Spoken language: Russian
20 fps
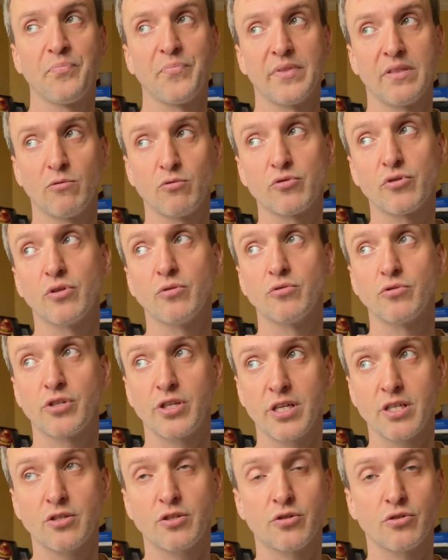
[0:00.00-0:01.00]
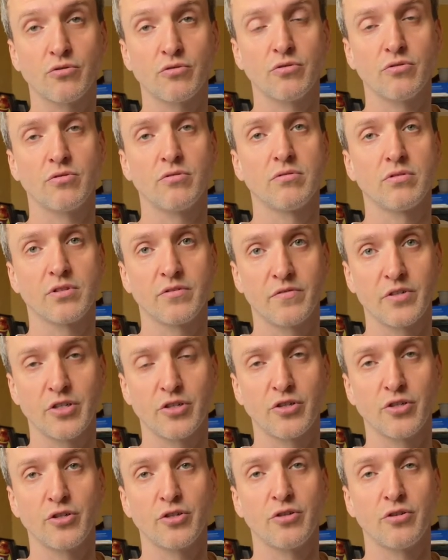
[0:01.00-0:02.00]
нужно учесть, что
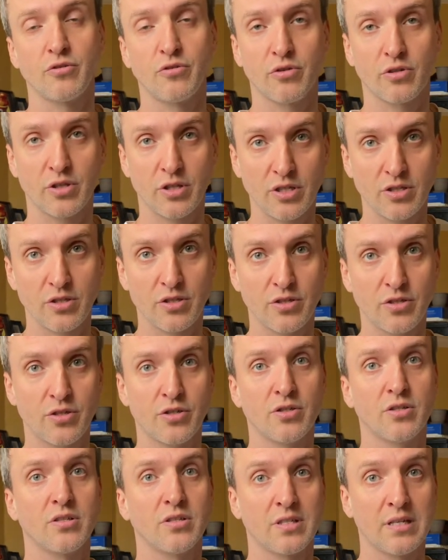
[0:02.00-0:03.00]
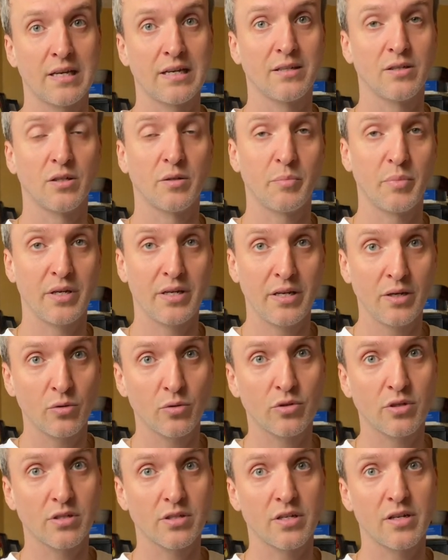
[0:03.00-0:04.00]
свыше 4000 за этот
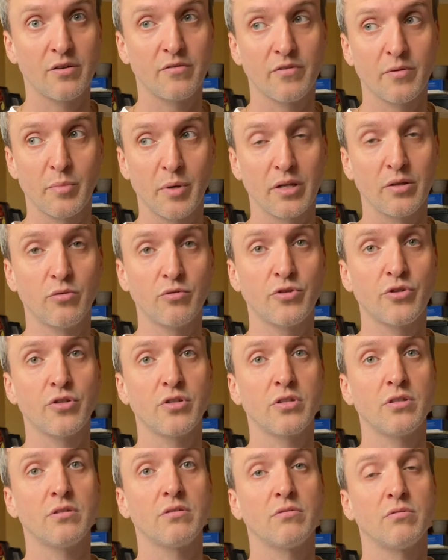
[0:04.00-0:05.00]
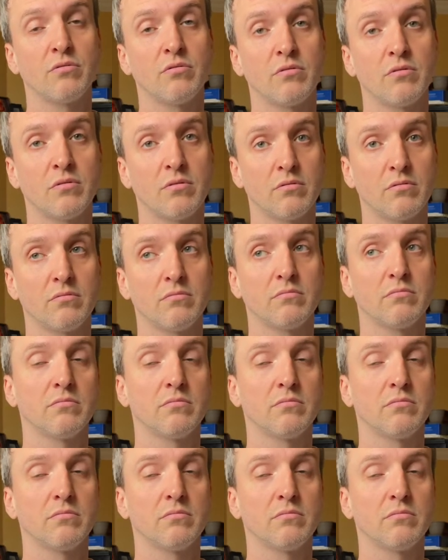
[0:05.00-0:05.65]
период, если вы получите, то